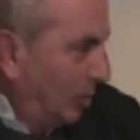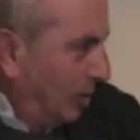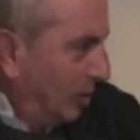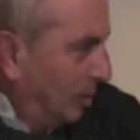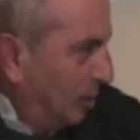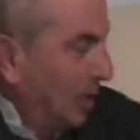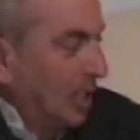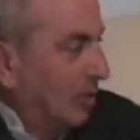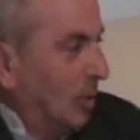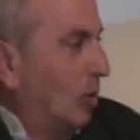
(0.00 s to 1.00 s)
tutti,
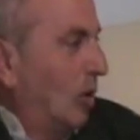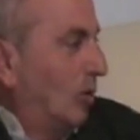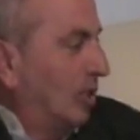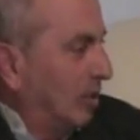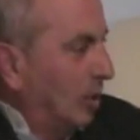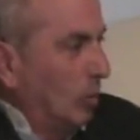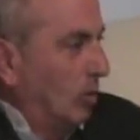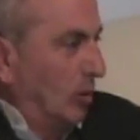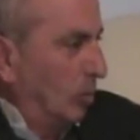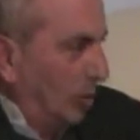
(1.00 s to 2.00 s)
perché se tu accontenti
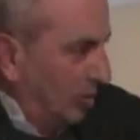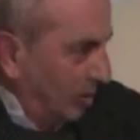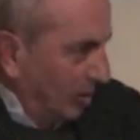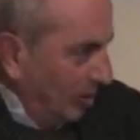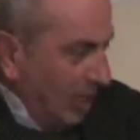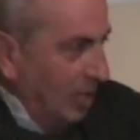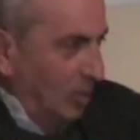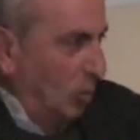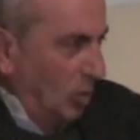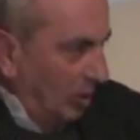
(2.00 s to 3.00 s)
tutti sei un mostro e
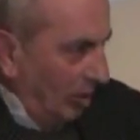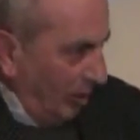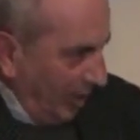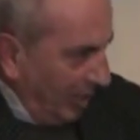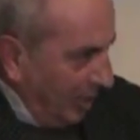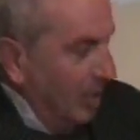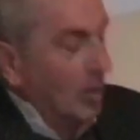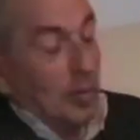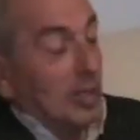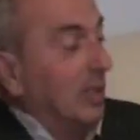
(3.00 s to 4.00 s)
nessuno di noi lo è.
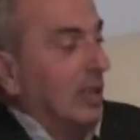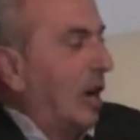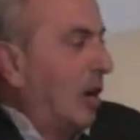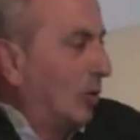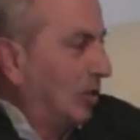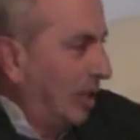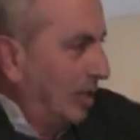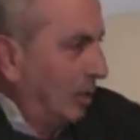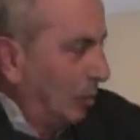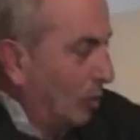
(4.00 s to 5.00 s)
Quindi
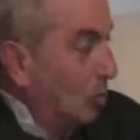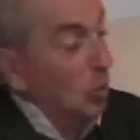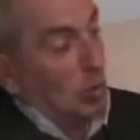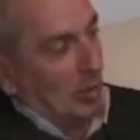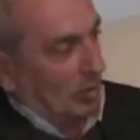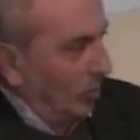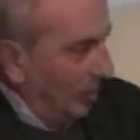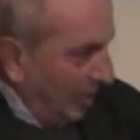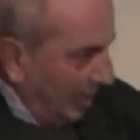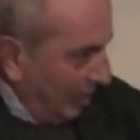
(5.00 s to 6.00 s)
accontenti qualcuno ma
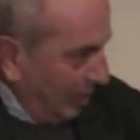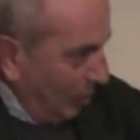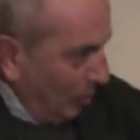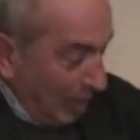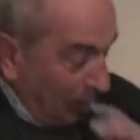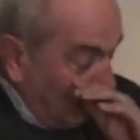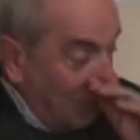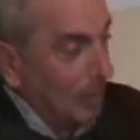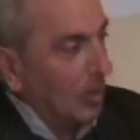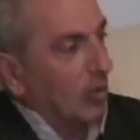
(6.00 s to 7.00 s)
scontenti un altro.
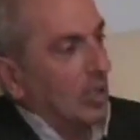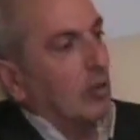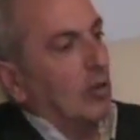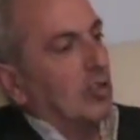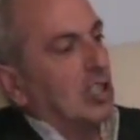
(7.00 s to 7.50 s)
Ma ripeto, Corrado lo